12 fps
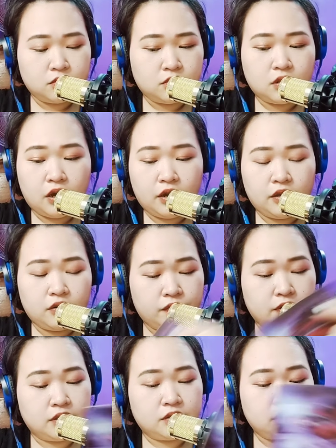the
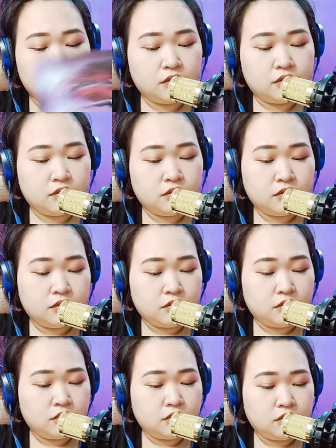Hierophant.
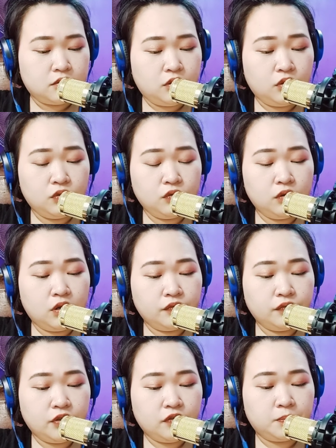You do love
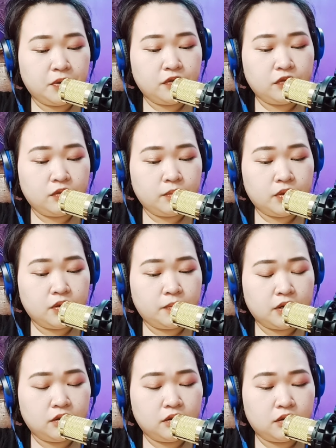this person pero
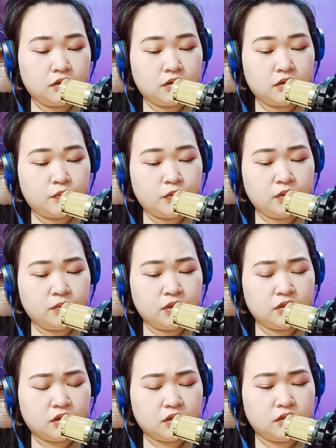parang uh, pwedeng may
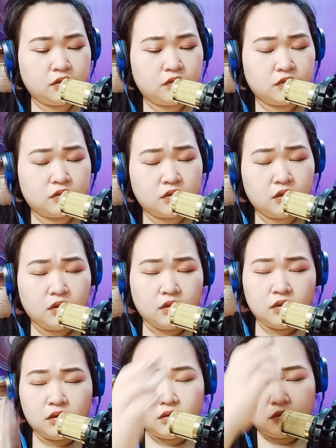tradition.
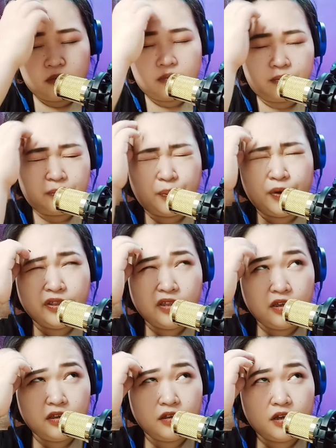
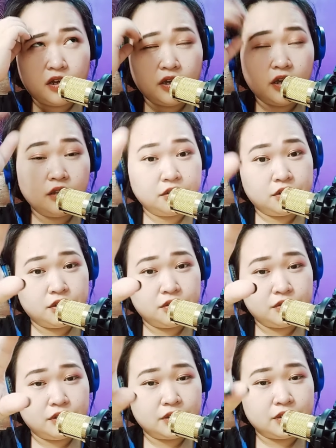Pwedeng ang energy
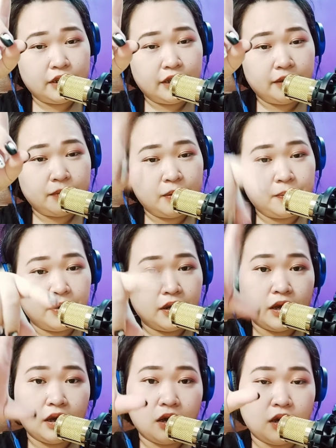nyo is like may
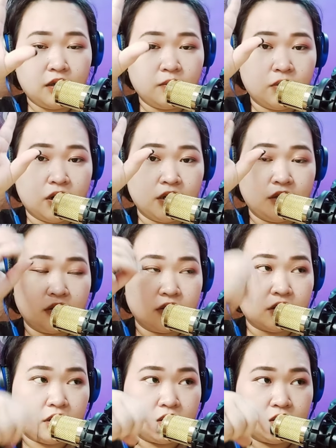pagkakaiba kayo ng
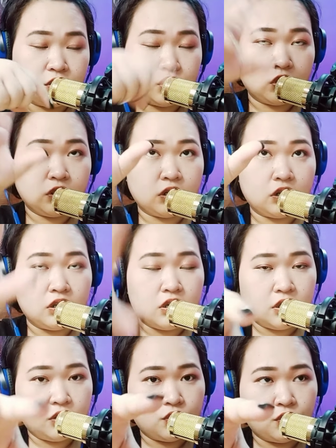tradition,
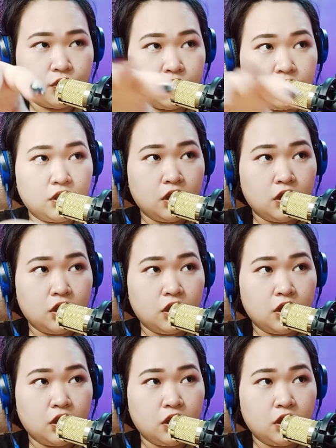relihiyon,